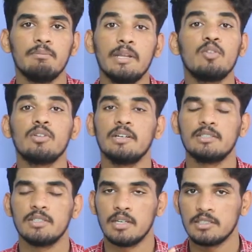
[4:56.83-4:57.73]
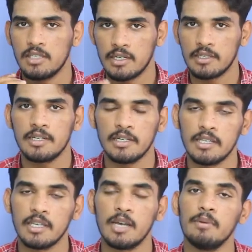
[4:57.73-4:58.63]
பிரேக் அவுட் ஆகிடுச்சின்னு நினச்சி நீங்கள் ட்ரேட்
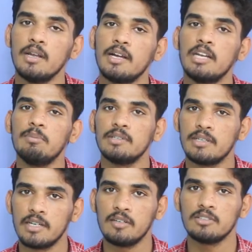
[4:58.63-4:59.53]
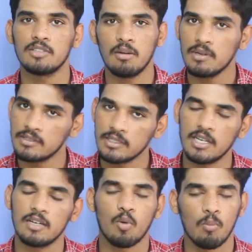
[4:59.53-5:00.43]
எடுத்தீங்க அப்படின்னா கண்டிப்பாக அந்த ட்ரேட் வந்து ஸ்டாப் லாஸ்
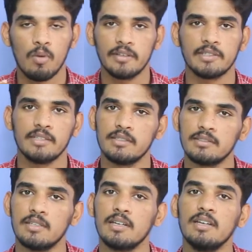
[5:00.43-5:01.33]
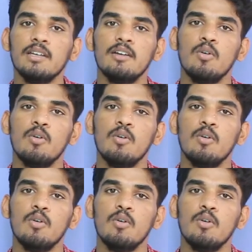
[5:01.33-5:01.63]
ஹீட் ஆக ரொம்பவே சான்சஸ் இருக்குது